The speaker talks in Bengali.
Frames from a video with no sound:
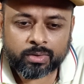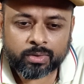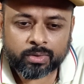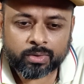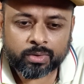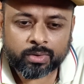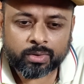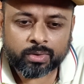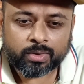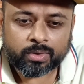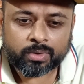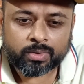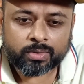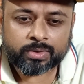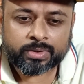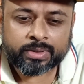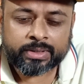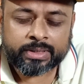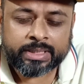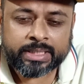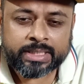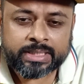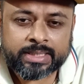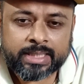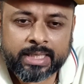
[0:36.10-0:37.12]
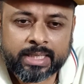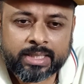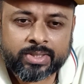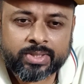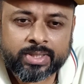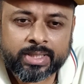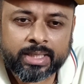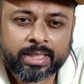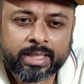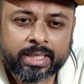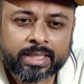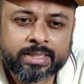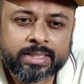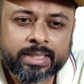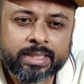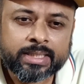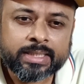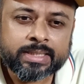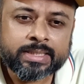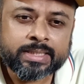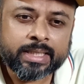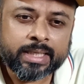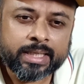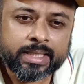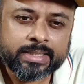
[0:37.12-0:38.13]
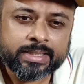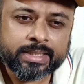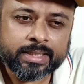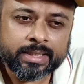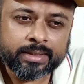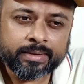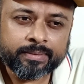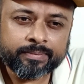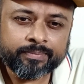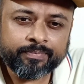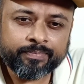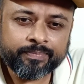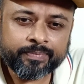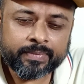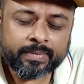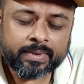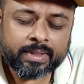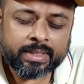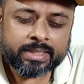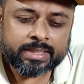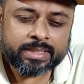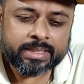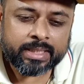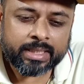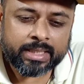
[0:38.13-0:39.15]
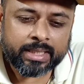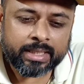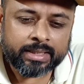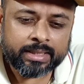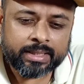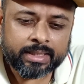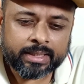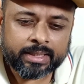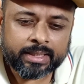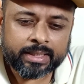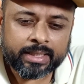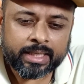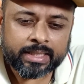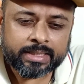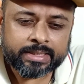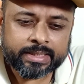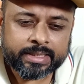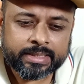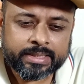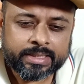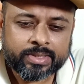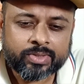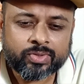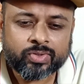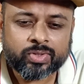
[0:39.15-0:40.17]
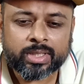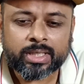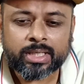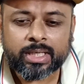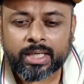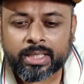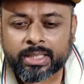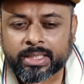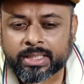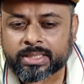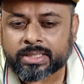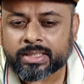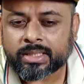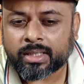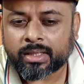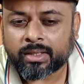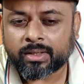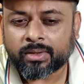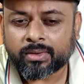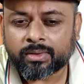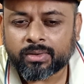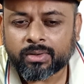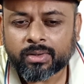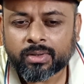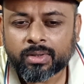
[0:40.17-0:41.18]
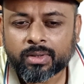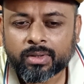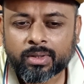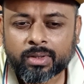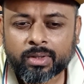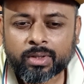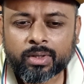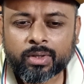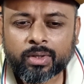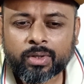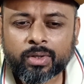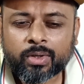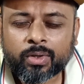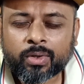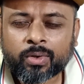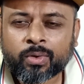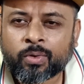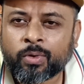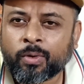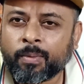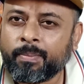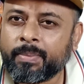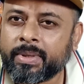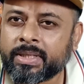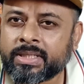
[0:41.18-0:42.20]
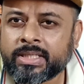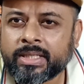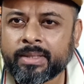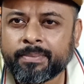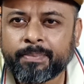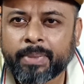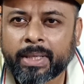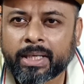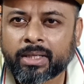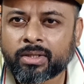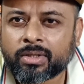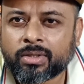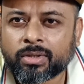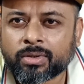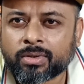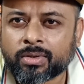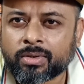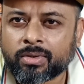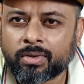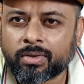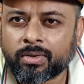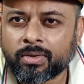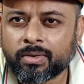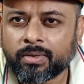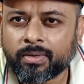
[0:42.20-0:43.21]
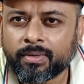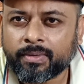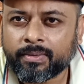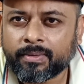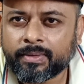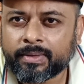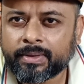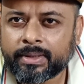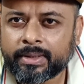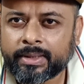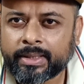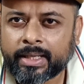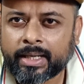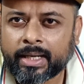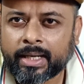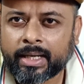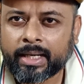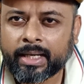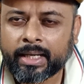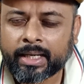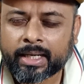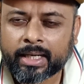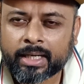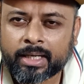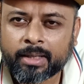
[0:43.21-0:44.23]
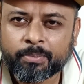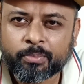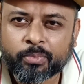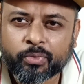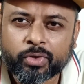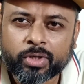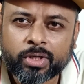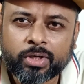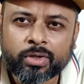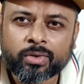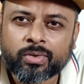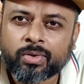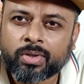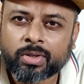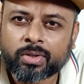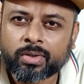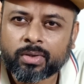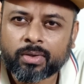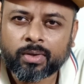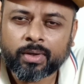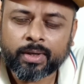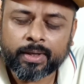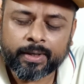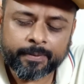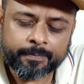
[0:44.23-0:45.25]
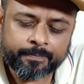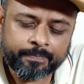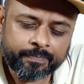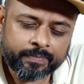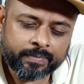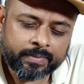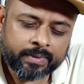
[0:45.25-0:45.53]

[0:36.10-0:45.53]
তো টিজার ট্রেলার যেটি ছেড়েছে সেখান থেকে আজকে যে ট্রেলারটি ছাড়লো খুব বেশি পার্থক্য এখানে পরিলক্ষিত নয়